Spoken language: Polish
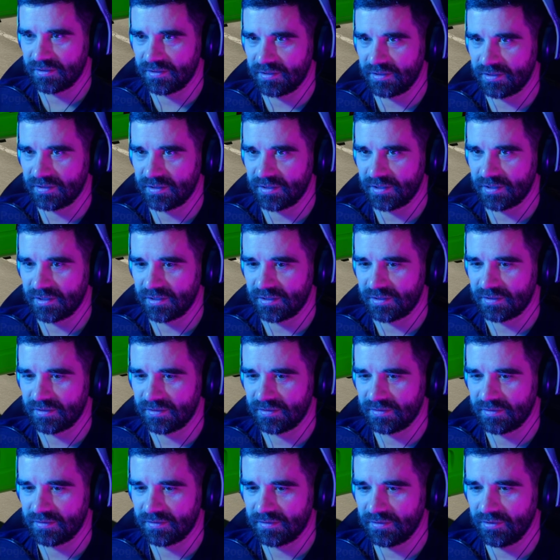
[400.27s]
coś jest nie
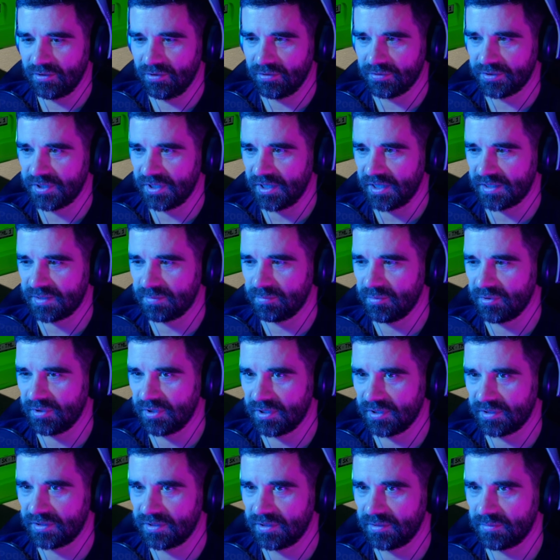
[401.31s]
tak. O, teraz
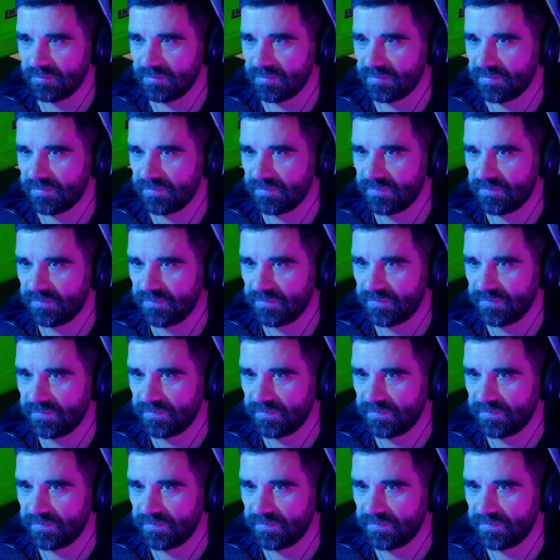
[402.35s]
mogę tym.